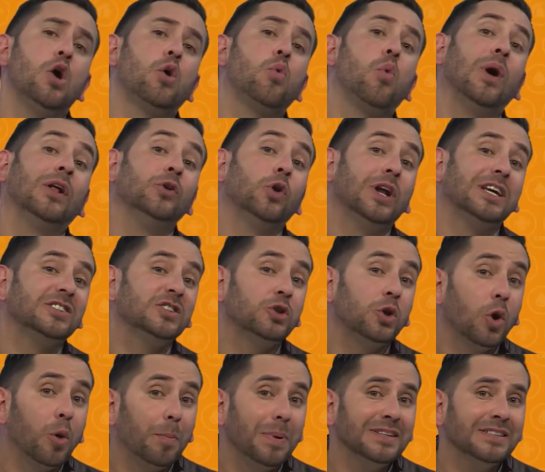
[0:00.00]
Cuando las
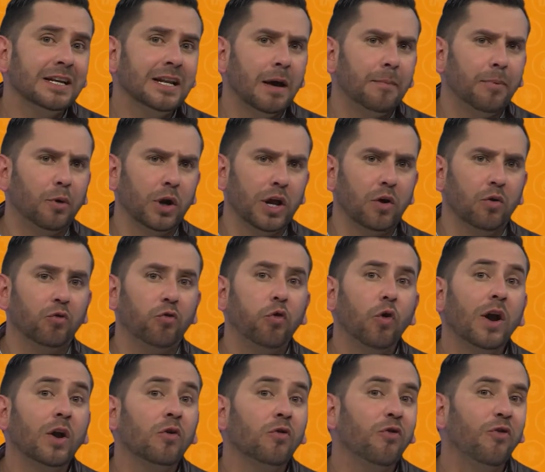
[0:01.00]
tropas de Napoleón
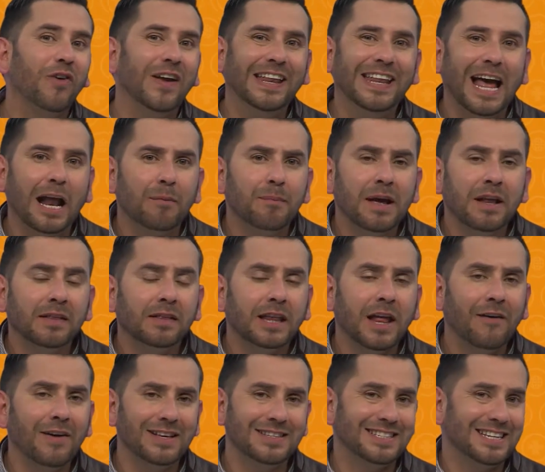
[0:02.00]
fueron
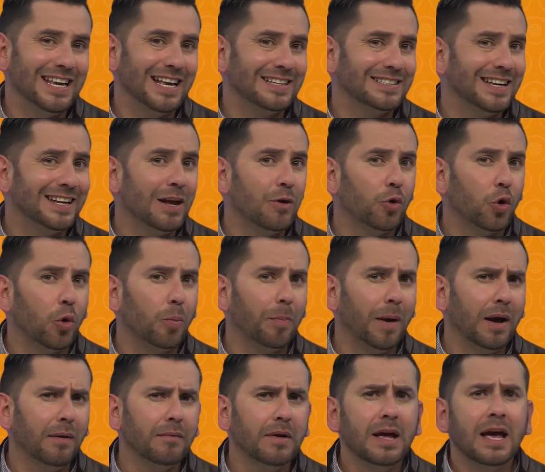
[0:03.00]
finalmente vencidas en
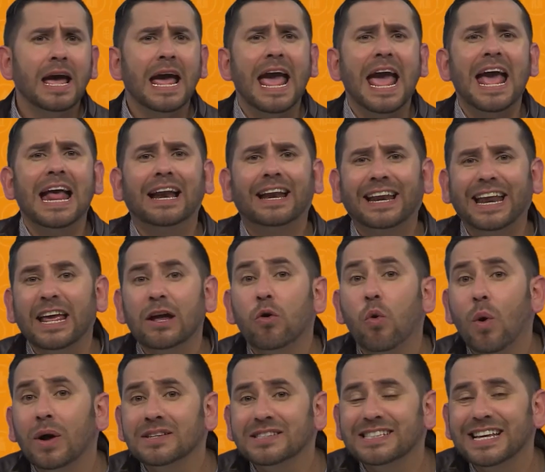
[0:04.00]
Europa, el rey
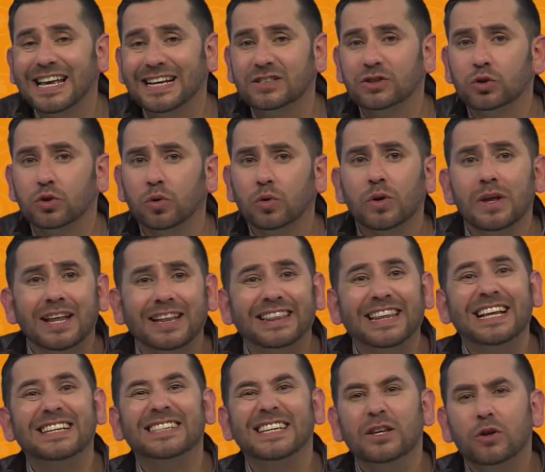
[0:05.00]
Juan VI
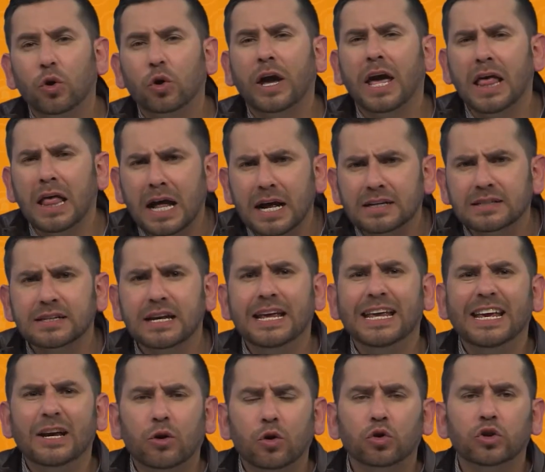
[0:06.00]
decidió quedarse
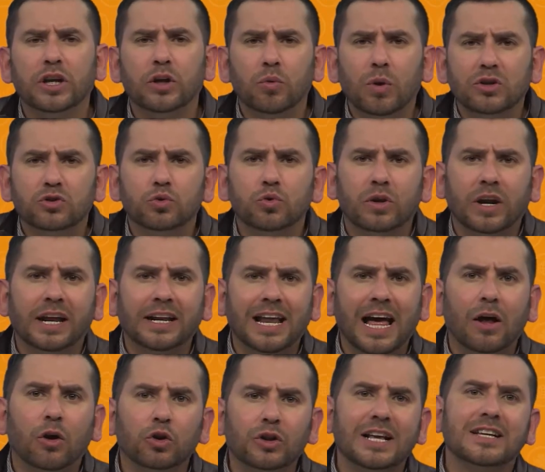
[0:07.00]
y continuar su
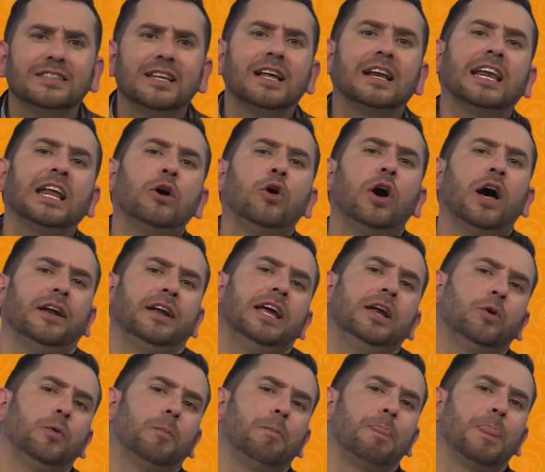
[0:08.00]
reinado desde Río de
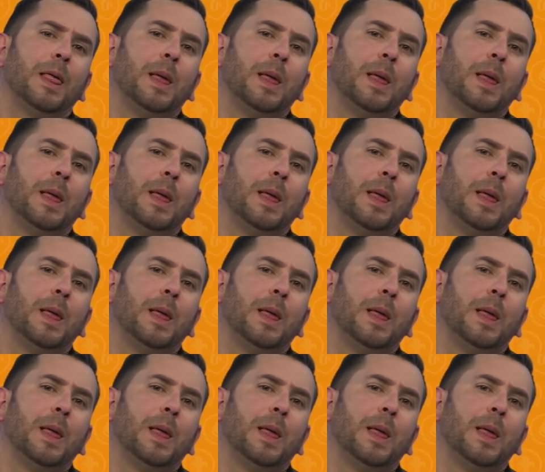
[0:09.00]
Janeiro.